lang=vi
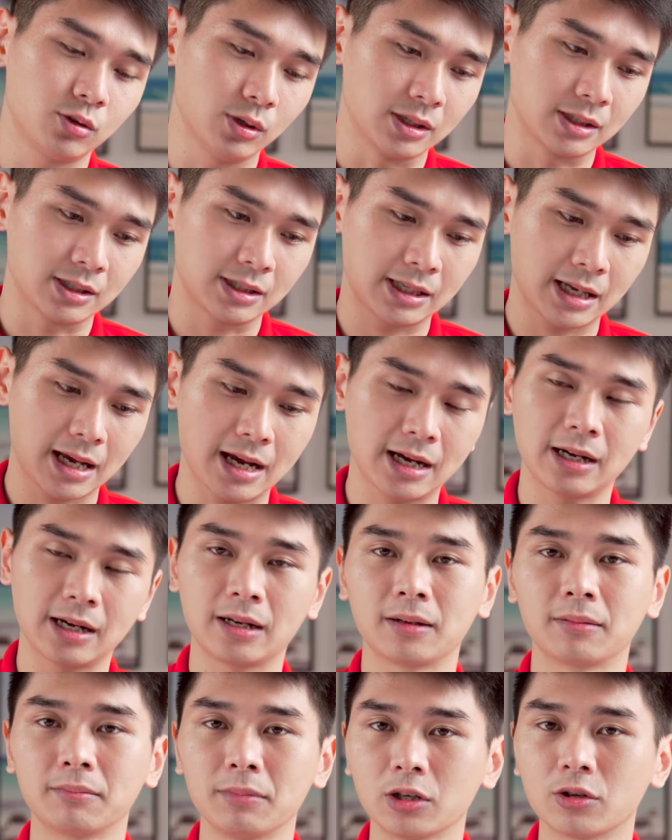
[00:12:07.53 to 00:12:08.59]
chuyển
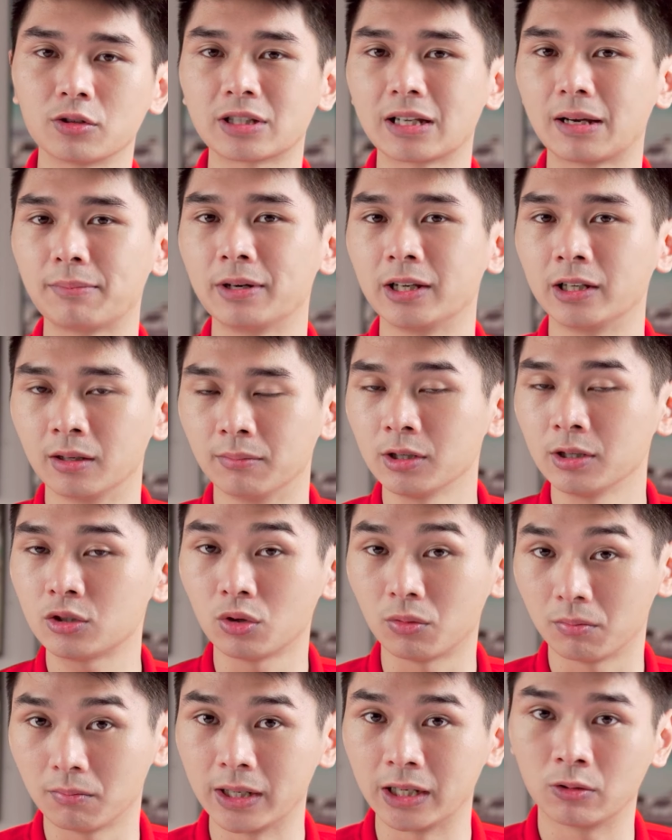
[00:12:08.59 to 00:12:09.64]
sang mức độ sáng hình ở mức
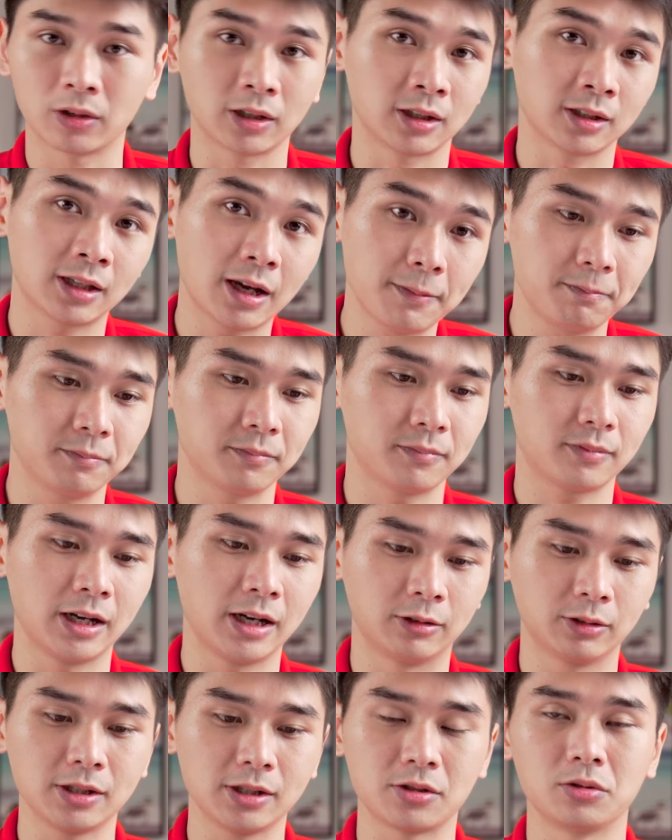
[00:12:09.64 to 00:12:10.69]
trung bình hoặc là thấp
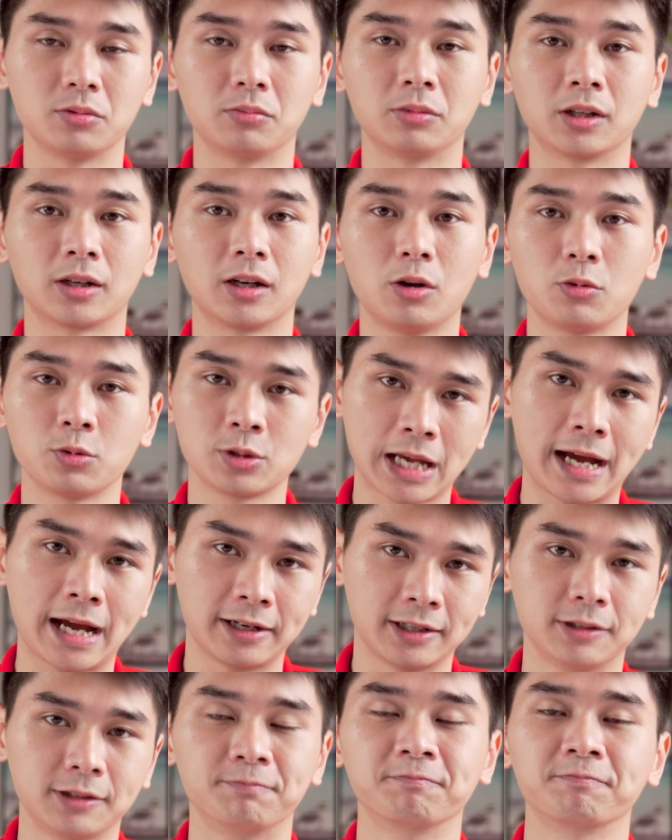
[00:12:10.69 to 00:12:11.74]
để có thể sử dụng được lâu
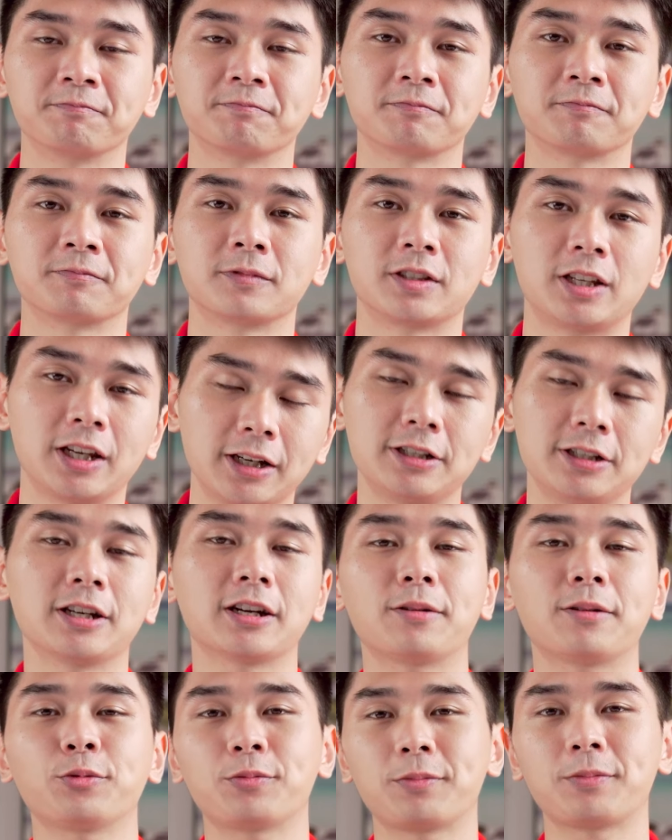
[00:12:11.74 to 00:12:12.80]
dài hơn trên cái
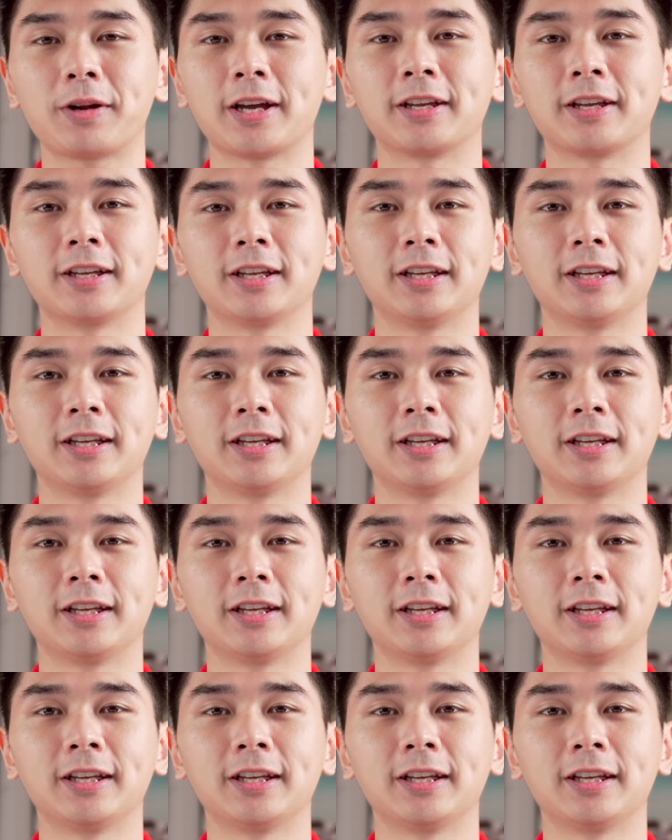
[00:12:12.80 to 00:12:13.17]
chiếc laptop này